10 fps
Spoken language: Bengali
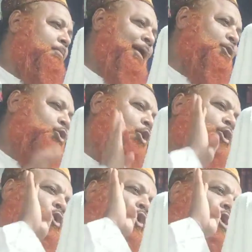মাত্র
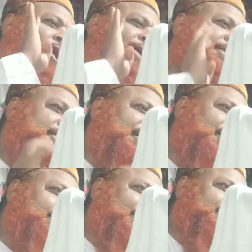চল্লিশ দিনের
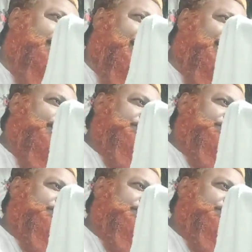মাথায়